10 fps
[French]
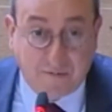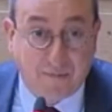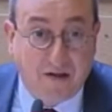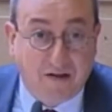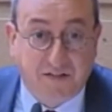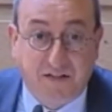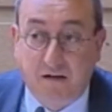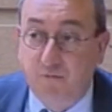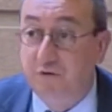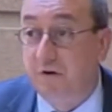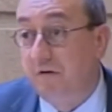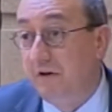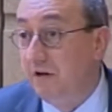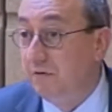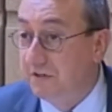C'est amusant. Il est
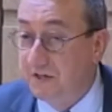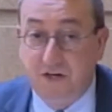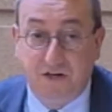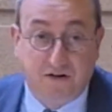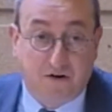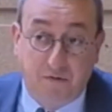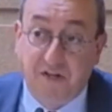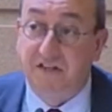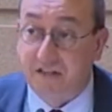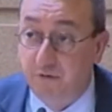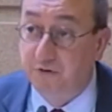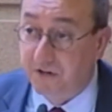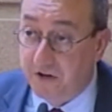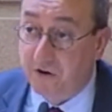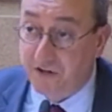aussi, comme il était amusant d'ailleurs
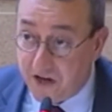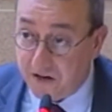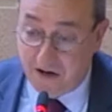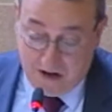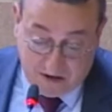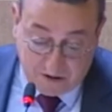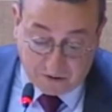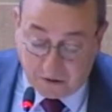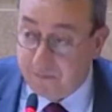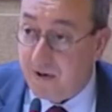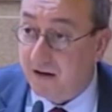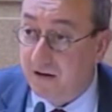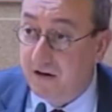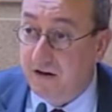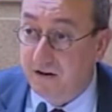hier, d'entendre
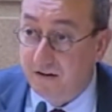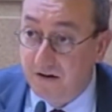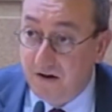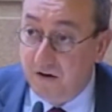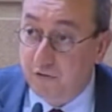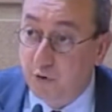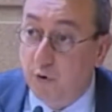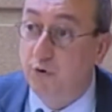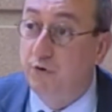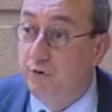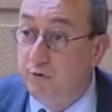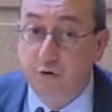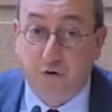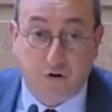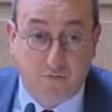parler de recul de
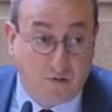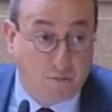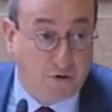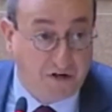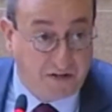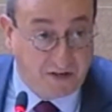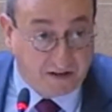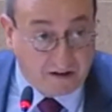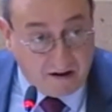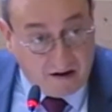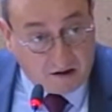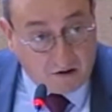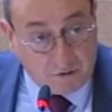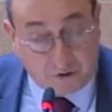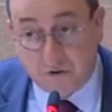notre mouvement politique quand notre
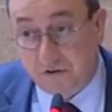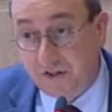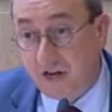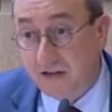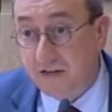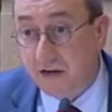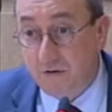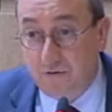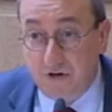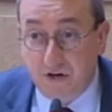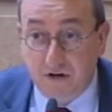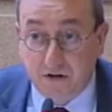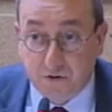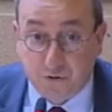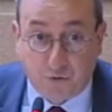candidate a réuni sur
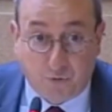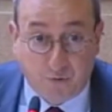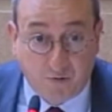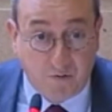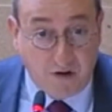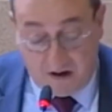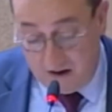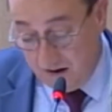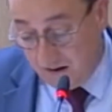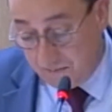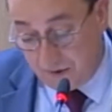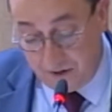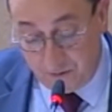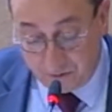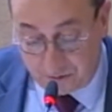son nom près de
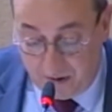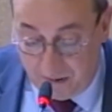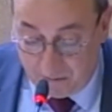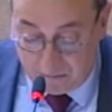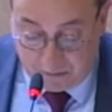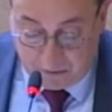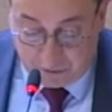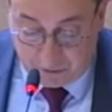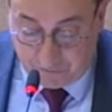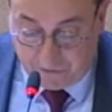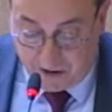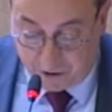11 millions de suffrages.